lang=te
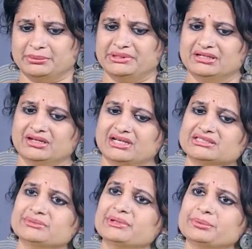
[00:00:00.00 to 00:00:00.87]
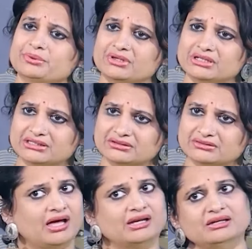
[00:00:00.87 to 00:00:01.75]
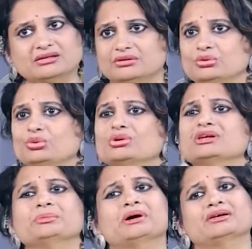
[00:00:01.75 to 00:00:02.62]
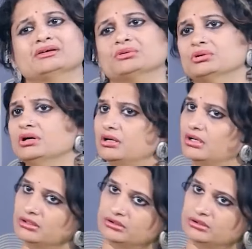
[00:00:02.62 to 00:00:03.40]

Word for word: నా బిడ్డ నాశనం అయిపోవాలి అని నోటి మాట కూడా